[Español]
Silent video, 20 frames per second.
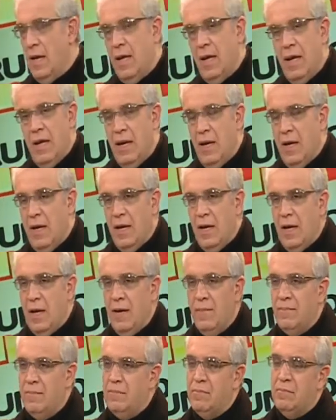
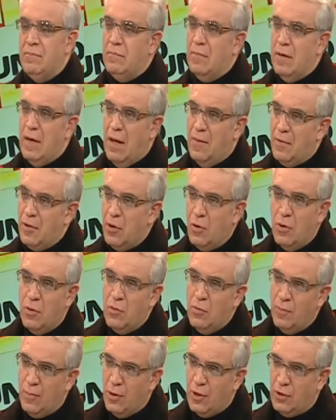Eh, abrió
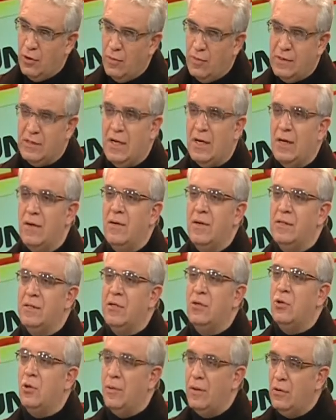un poquito más arriba de
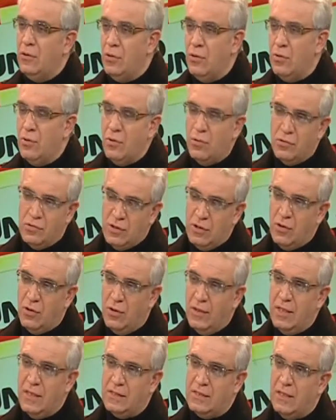121
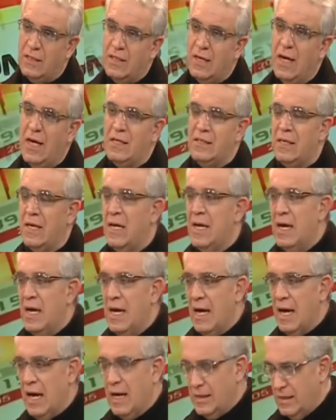cinco días atrás,
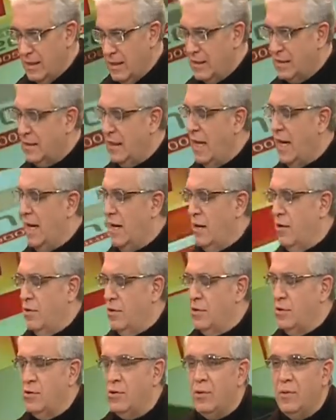está
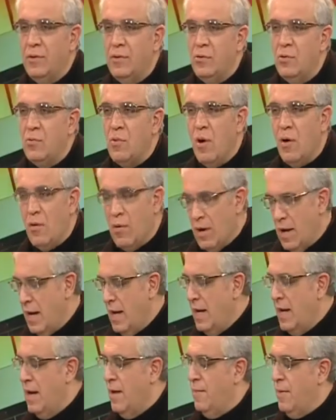alrededor de 121
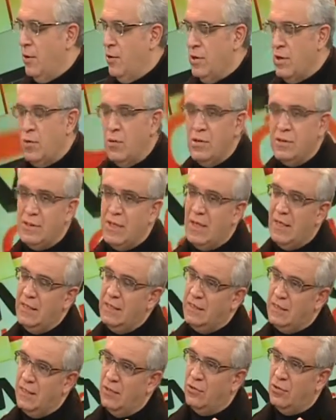ahora, pero llegó a estar
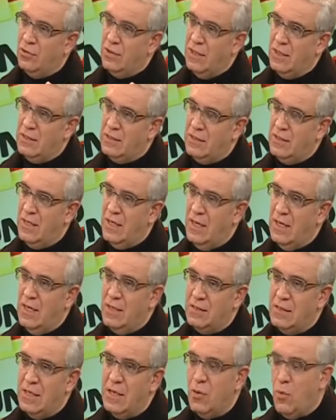en
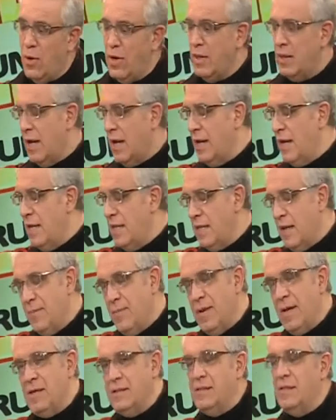113.50 y
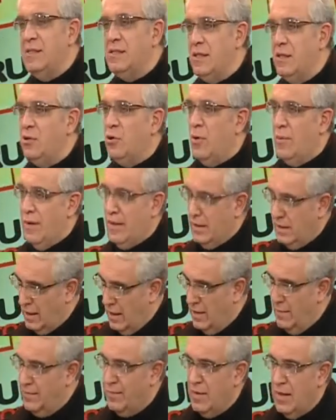también hasta en
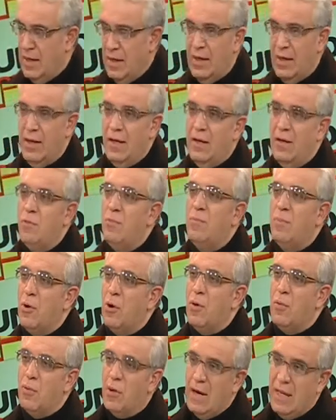120. Eh, un
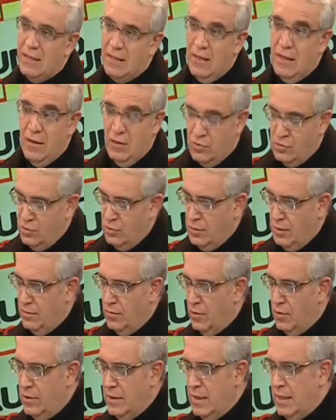poco volátil en los
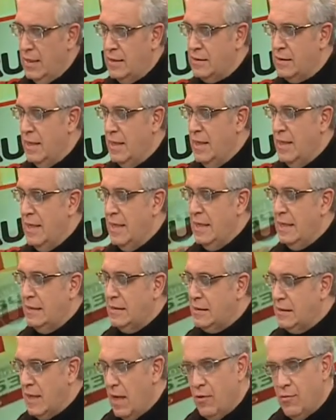últimos días.
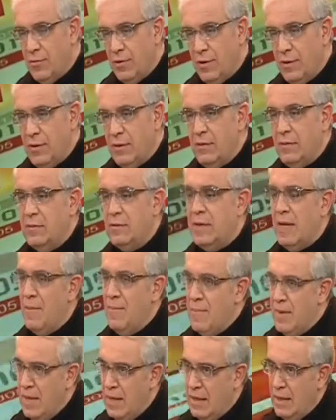Southern
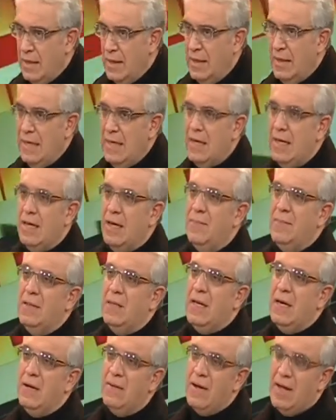también eh,
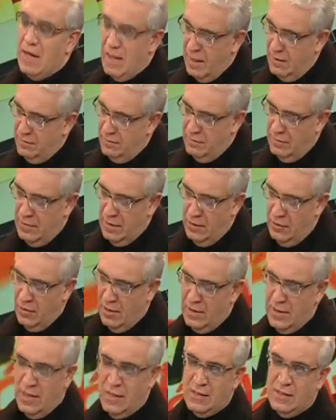ligeramente a la baja
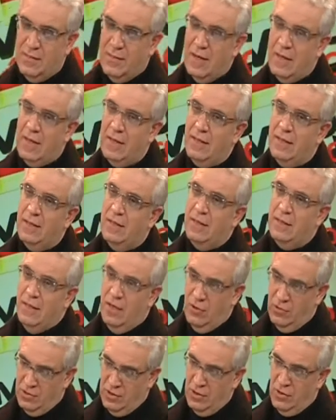durante la semana,
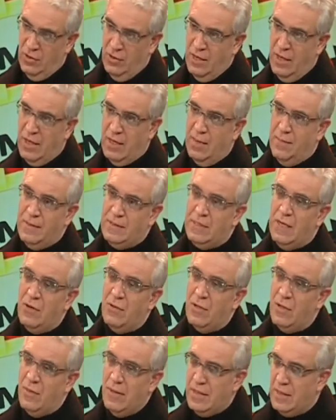en los cinco días que
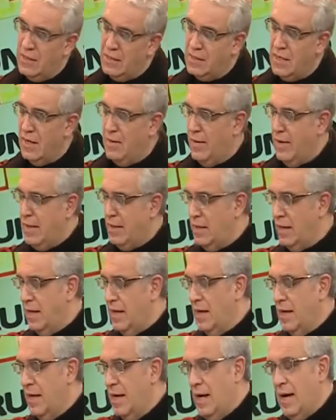pasaron, de
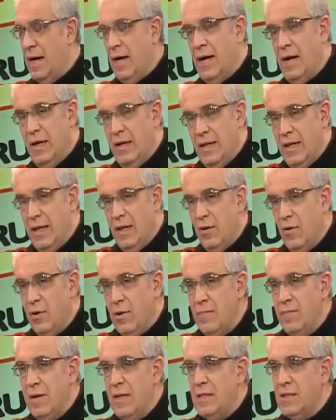26.20 al día de
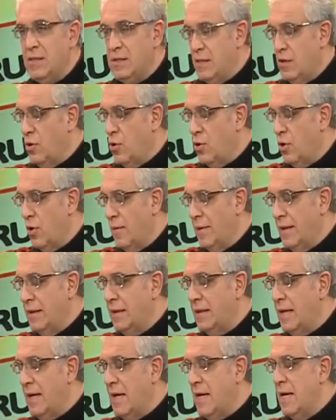hoy en
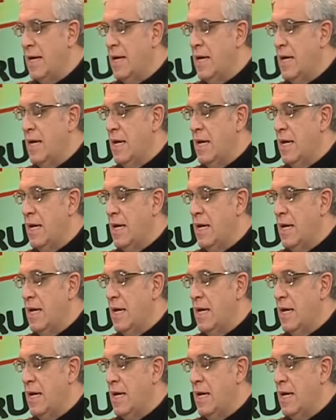25.90.